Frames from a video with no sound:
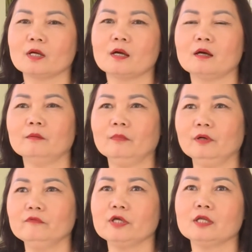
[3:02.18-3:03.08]
À,
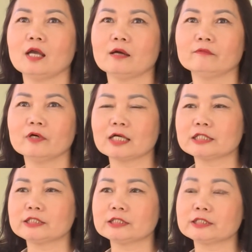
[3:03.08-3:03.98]
bởi vì là với
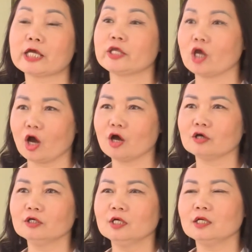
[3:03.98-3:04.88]
các trẻ
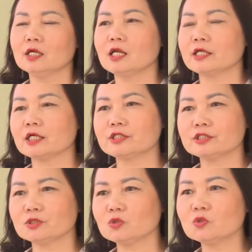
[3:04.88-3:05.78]
nhỏ nên là nhà
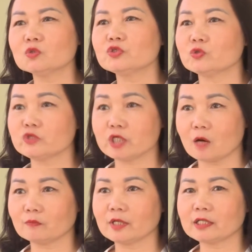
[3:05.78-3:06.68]
trường luôn luôn chú
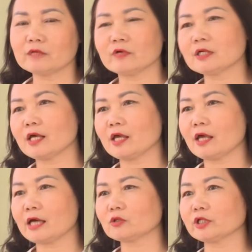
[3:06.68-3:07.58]
trọng đến cái vấn
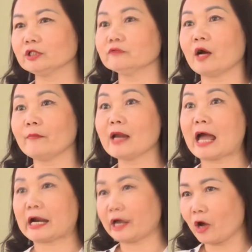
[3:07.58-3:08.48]
đề an toàn thực phẩm
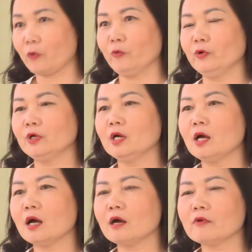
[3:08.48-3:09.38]
là hàng đầu.
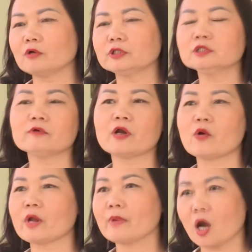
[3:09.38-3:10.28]
À, vào thường
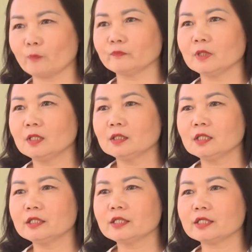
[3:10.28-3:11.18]
vào đầu năm học
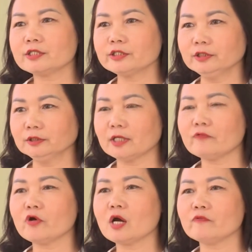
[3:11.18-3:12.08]
thì nhà trường
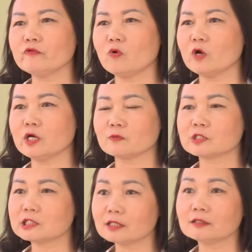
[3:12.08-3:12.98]
đã phối hợp với phụ huynh học
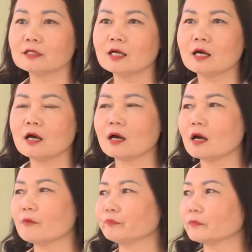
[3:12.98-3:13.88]
sinh
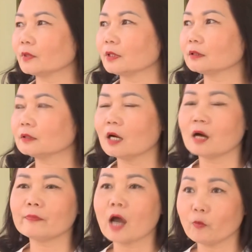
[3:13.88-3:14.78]
à,
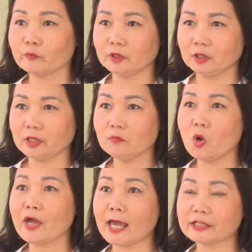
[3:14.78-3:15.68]
hợp đồng những cái
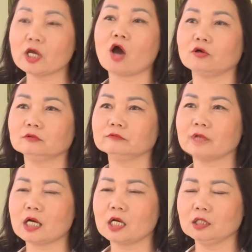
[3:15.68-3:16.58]
mối hàng chọn
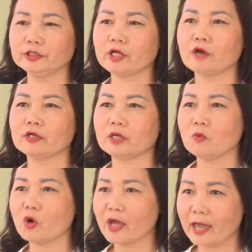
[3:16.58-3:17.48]
và là lựa chọn những
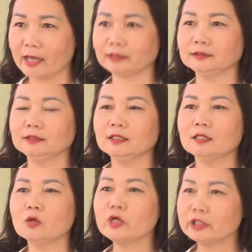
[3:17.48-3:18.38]
cái mối hàng
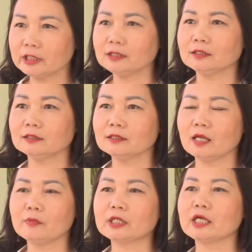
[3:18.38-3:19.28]
uy tín
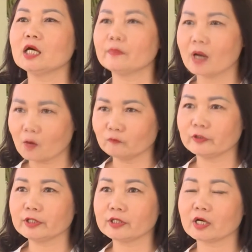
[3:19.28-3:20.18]
để mình ký hợp đồng
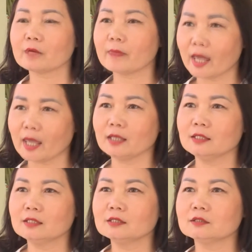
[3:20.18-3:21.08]
với cho các bé.
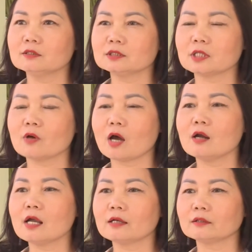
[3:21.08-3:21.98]
Rồi sau
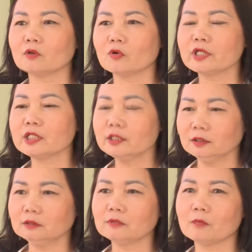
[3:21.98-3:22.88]
đó là tổ dinh
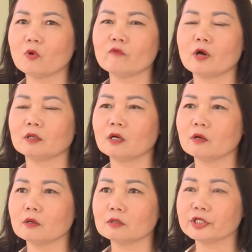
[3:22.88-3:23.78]
dưỡng, tổ bộ phận
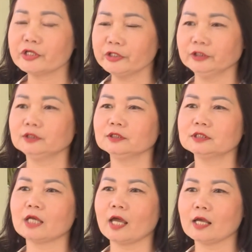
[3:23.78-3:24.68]
dinh dưỡng
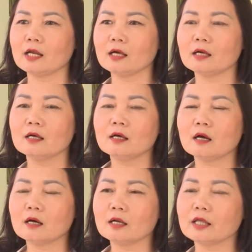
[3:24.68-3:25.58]
sẽ là
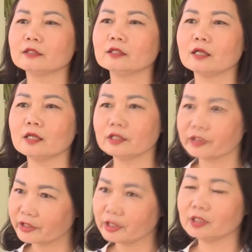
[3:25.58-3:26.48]
à, lên lên
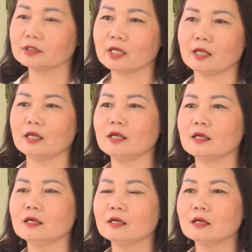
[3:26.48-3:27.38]
thực đơn
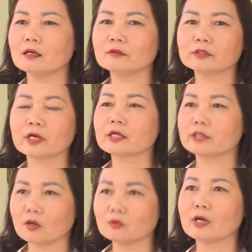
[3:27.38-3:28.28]
để à, cho
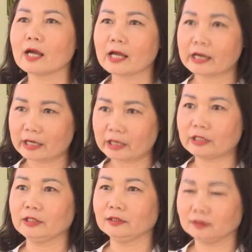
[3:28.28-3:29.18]
các cháu ăn hàng ngày.